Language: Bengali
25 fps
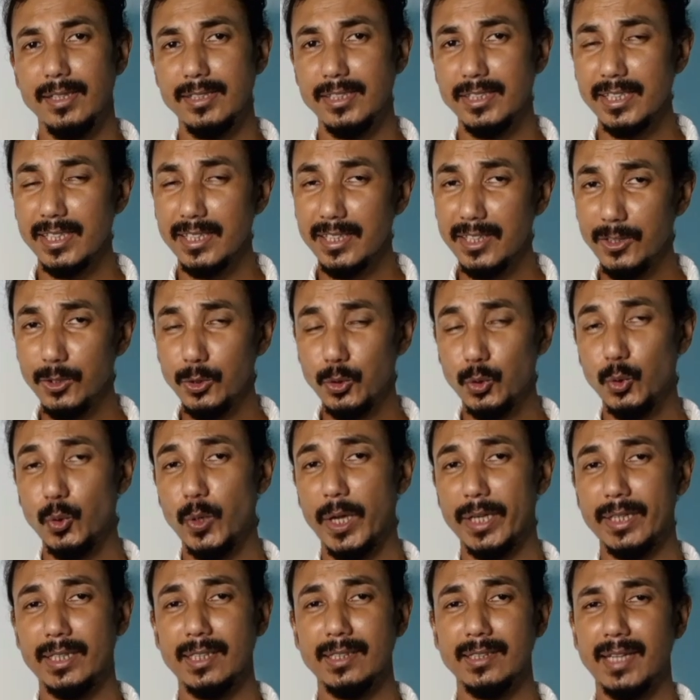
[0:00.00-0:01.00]
আজকে কিন্তু
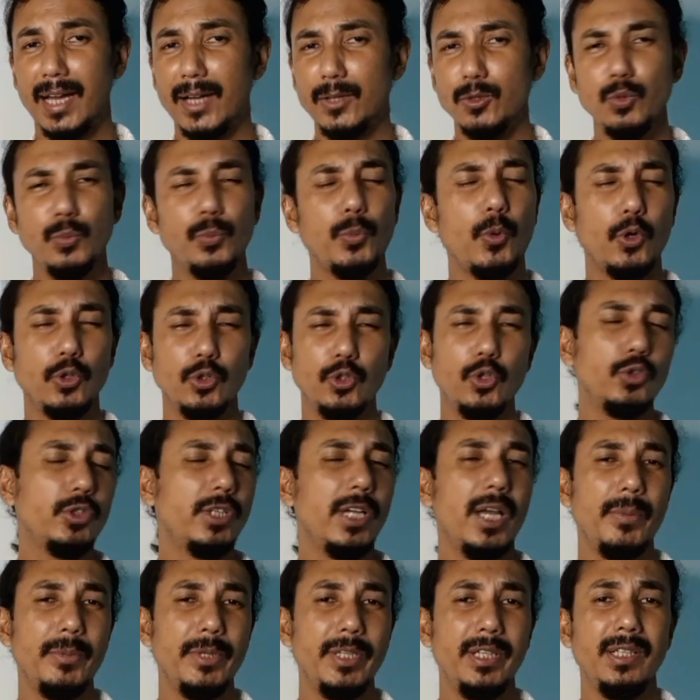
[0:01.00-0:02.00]
একটা দারুণ
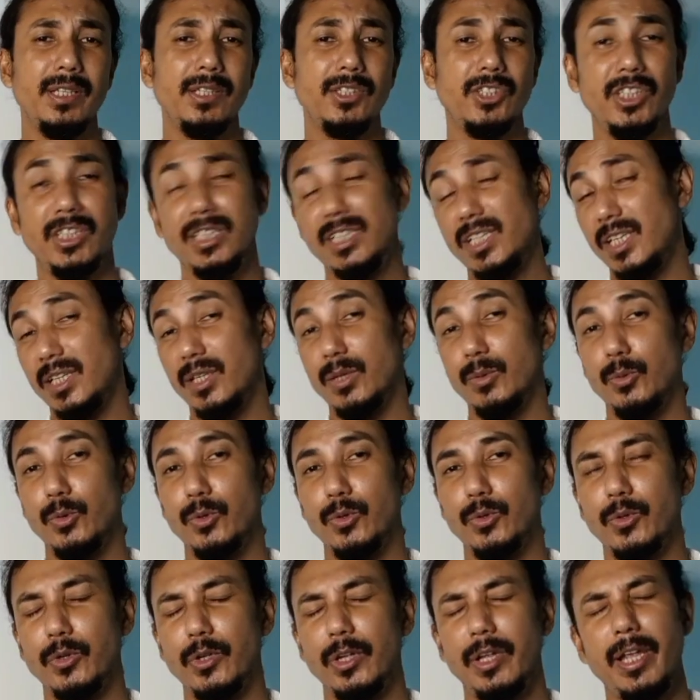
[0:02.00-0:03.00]
পদ্ধতি আমি শিখিয়ে দেব
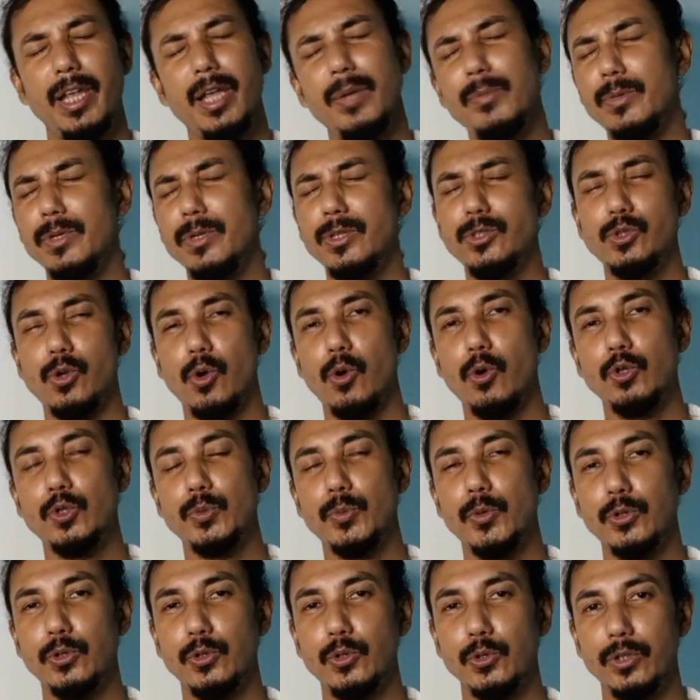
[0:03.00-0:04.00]
হেভি সহজ
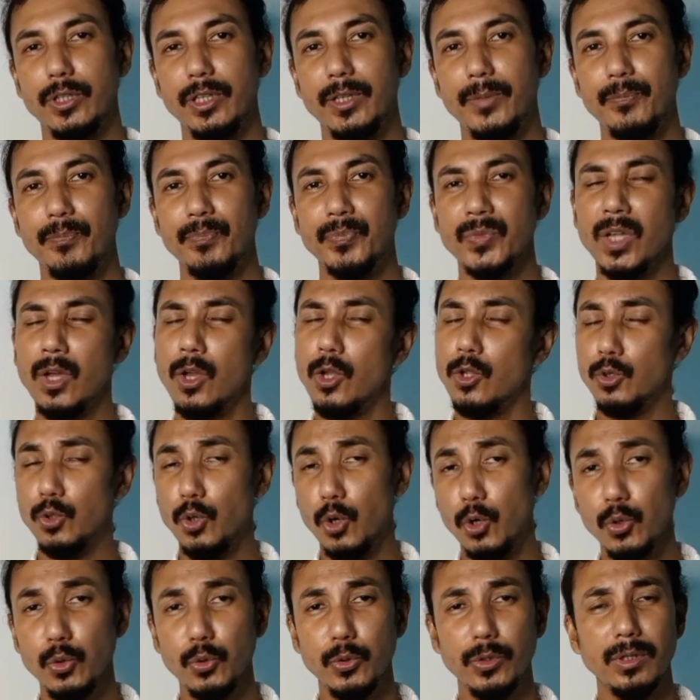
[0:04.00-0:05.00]
পদ্ধতি
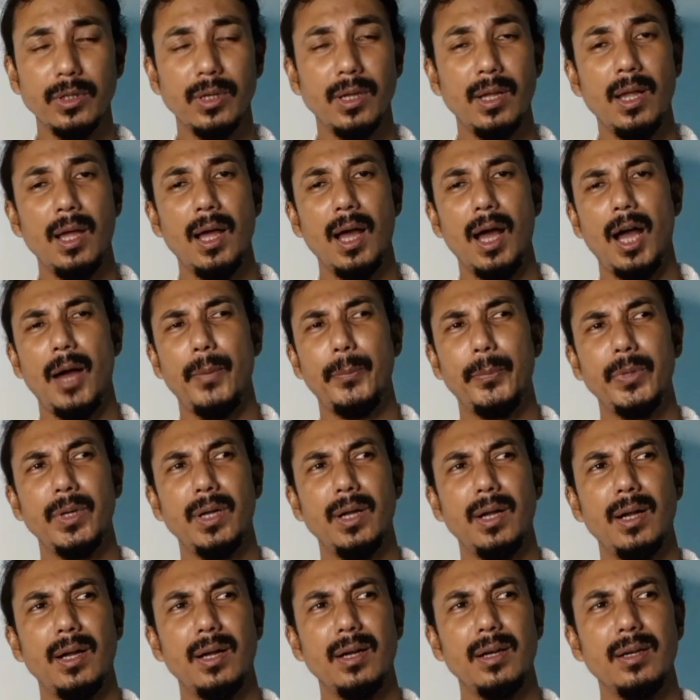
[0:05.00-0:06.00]
ধরুন
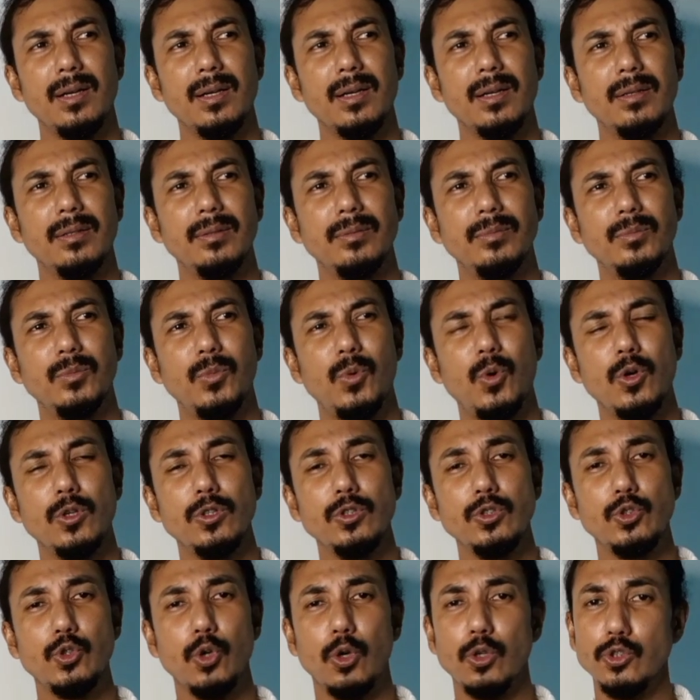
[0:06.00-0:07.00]
আপনার
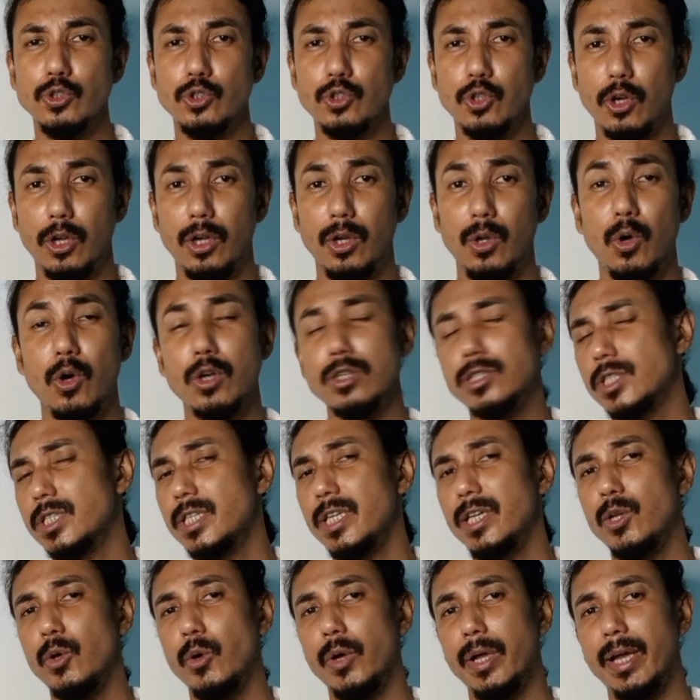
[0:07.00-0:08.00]
মন চঞ্চল
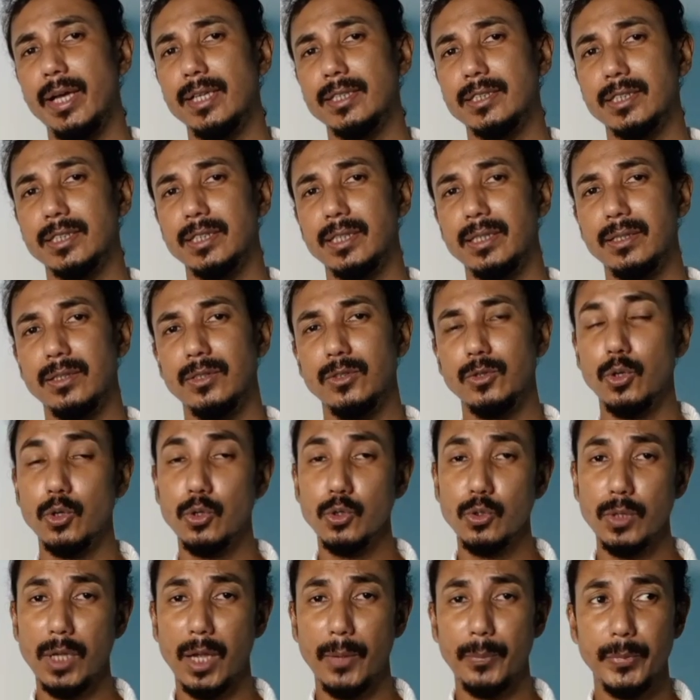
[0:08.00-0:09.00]
অস্থির হয়ে আছে
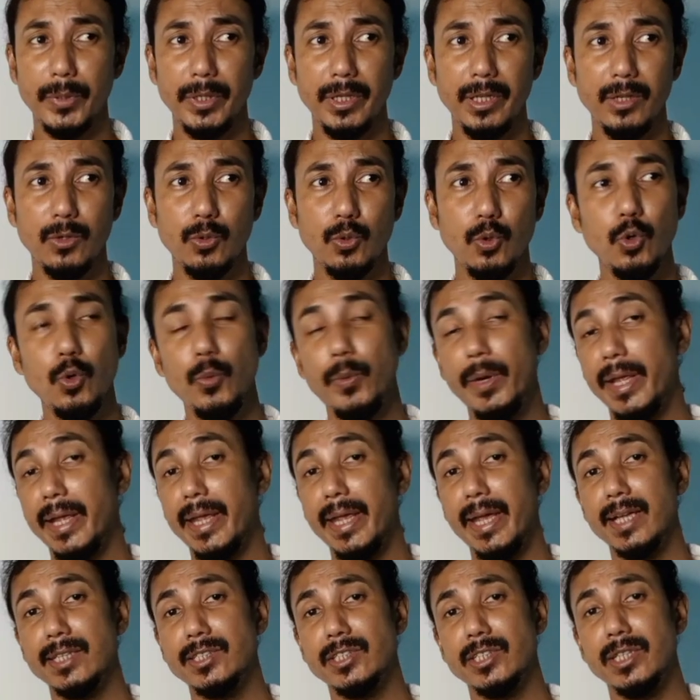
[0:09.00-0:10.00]
ধরুন আপনি খুব
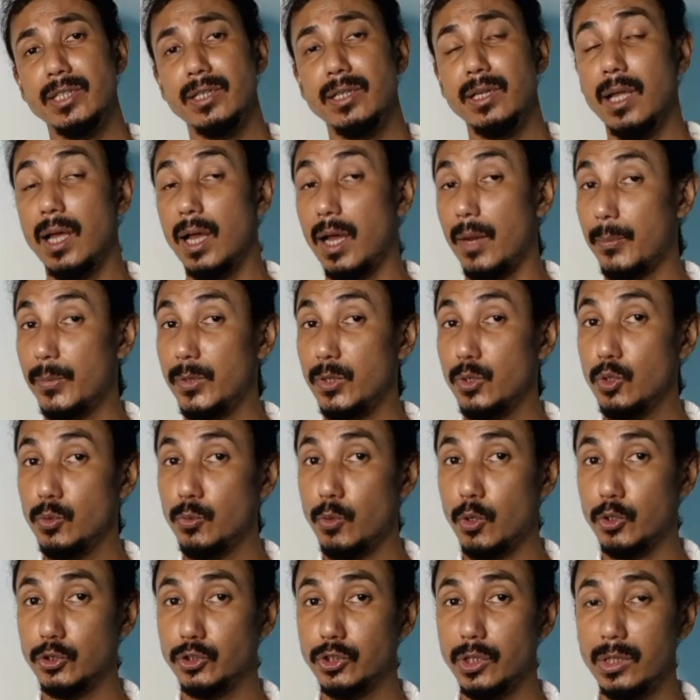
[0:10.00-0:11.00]
রেগে আছেন আপনি
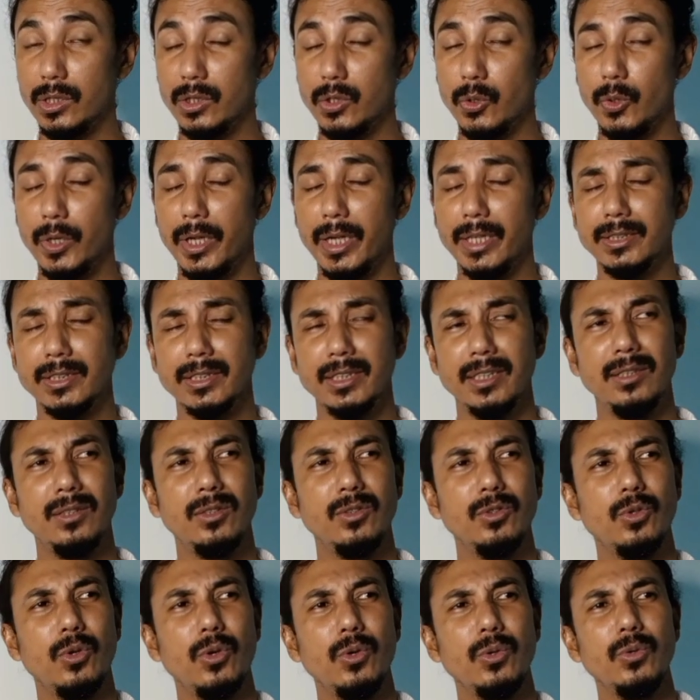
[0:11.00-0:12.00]
খুব অশান্ত হয়ে আছেন
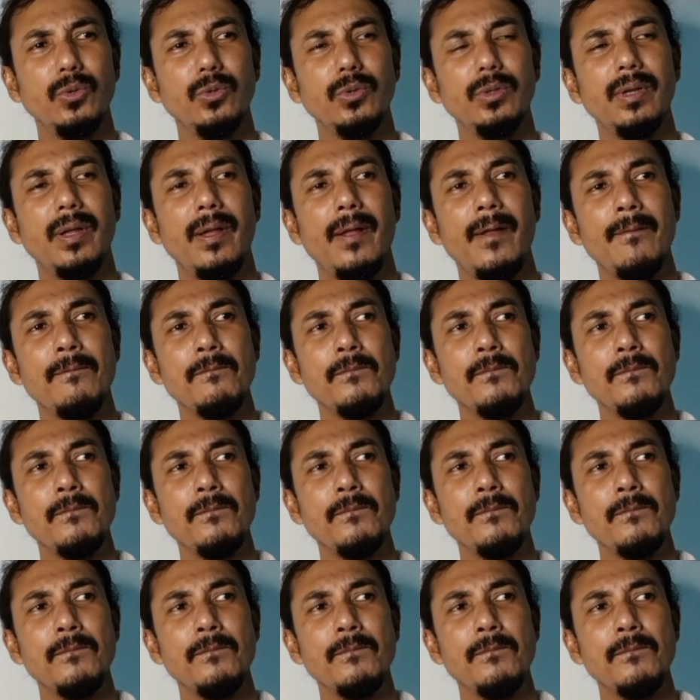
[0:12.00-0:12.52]
ধরুন